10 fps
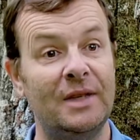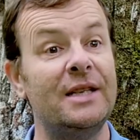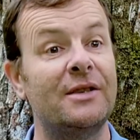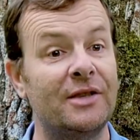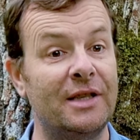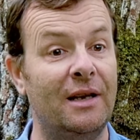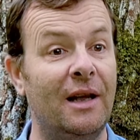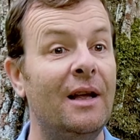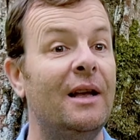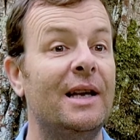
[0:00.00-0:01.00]

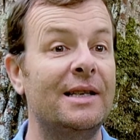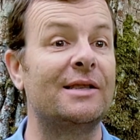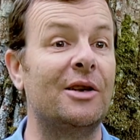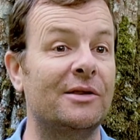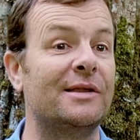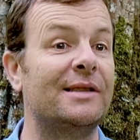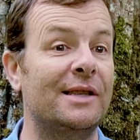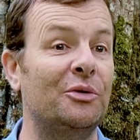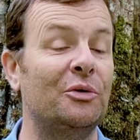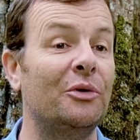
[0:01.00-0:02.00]
Essentiel,
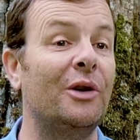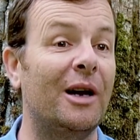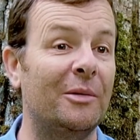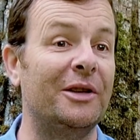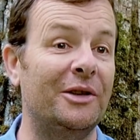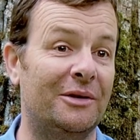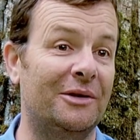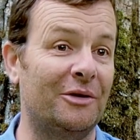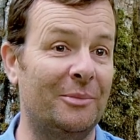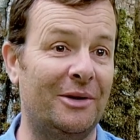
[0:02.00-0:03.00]
essence, c'est le nom de l'arbre
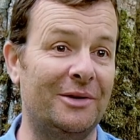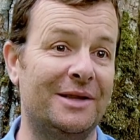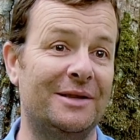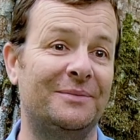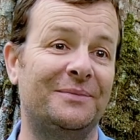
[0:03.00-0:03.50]
d'ailleurs, entre parenthèses.